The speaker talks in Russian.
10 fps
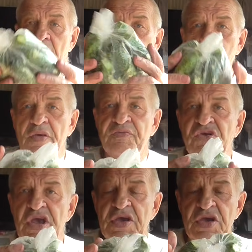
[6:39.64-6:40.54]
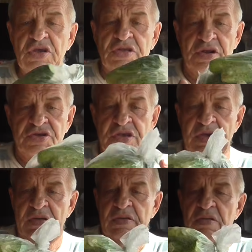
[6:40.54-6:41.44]
Вот все
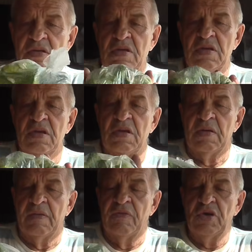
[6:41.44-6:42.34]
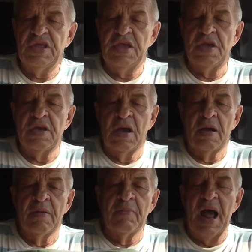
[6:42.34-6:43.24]
хитрости. Вот эти
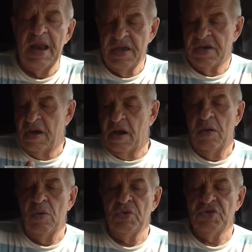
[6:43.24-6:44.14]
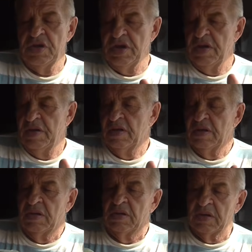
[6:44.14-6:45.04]
маленькие огурчики.
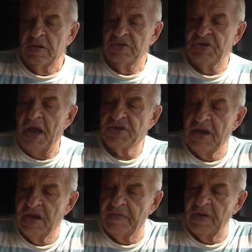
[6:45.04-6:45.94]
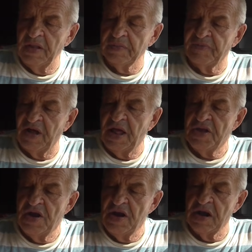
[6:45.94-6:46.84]
Э, сейчас я их в
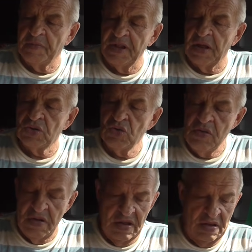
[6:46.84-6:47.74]
холодильник положу.